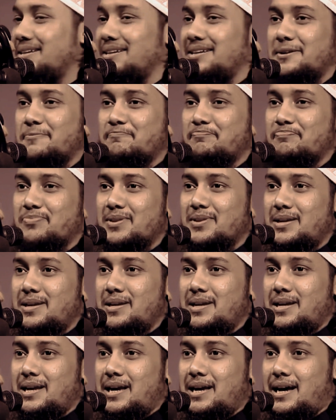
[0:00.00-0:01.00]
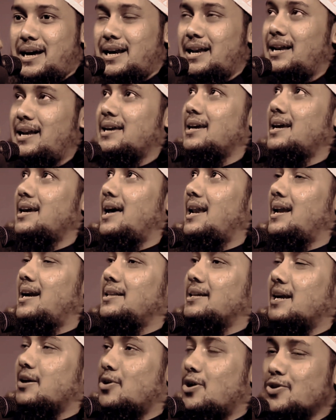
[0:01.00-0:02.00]
দিন কি আল্লাহকে
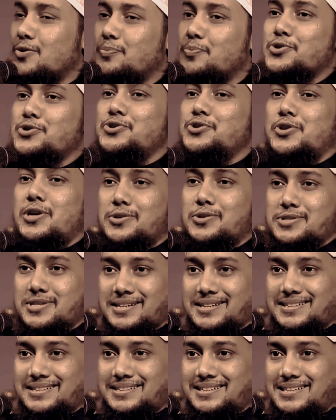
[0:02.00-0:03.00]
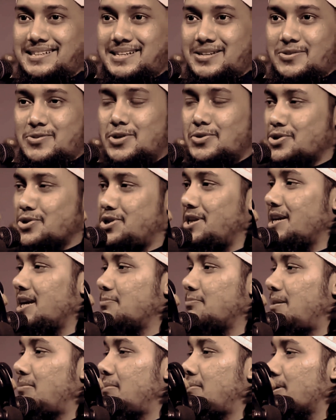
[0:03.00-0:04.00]
আল্লাহর দিকে কত প্রশ্ন ছোড়া হচ্ছে কত
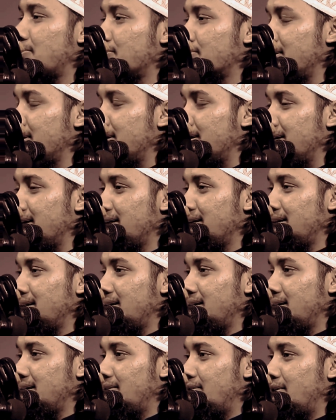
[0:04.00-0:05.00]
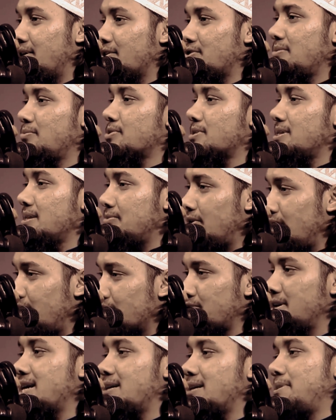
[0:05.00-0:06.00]
শিরকের পাপ আমরা করছি অনেক সময় মুসলিম
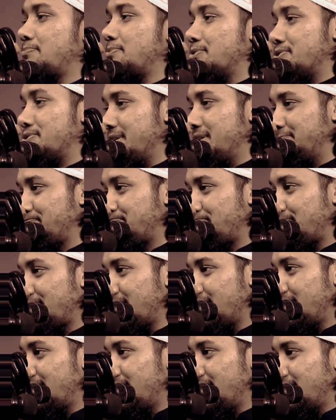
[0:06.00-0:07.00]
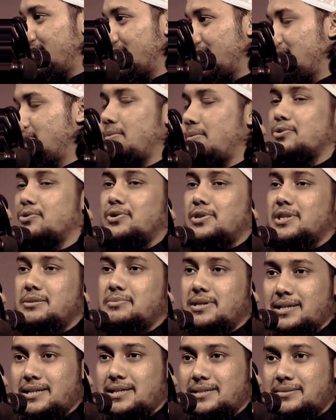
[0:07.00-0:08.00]
হয়েও শিরকে পাপ করছি কিভাবে উত্তর
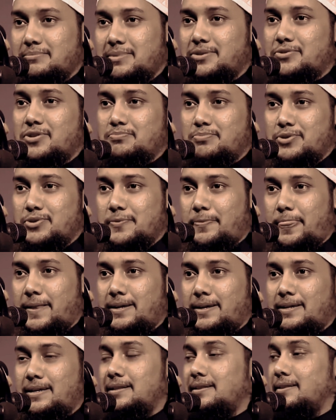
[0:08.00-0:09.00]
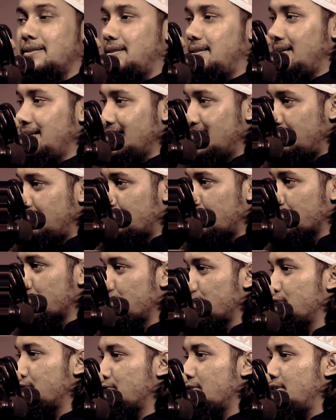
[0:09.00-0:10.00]
দিবে মান তিন নম্বর
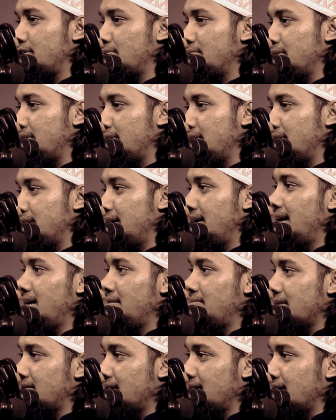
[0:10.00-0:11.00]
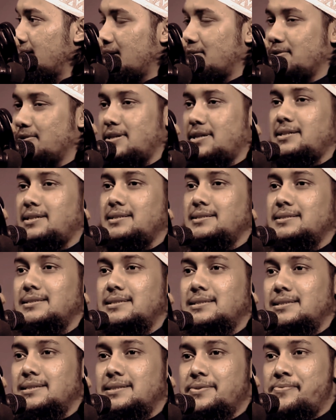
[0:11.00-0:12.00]
প্রশ্ন যখন করা হবে এই ব্যক্তিকে দেখো দেখি
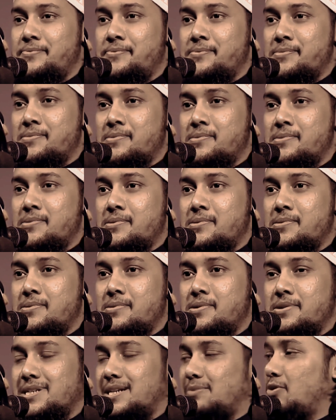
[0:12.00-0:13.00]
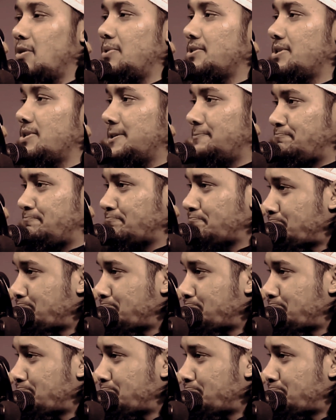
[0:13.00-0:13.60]
সে বলবে যে